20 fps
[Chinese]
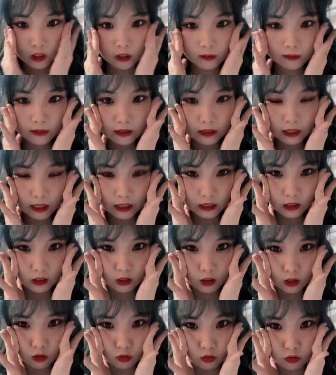你们看
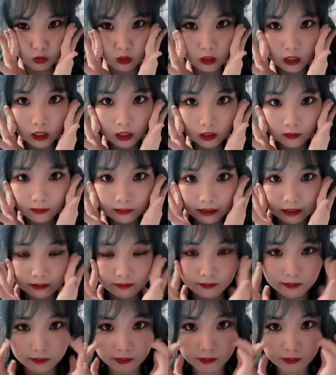今天助演了吗？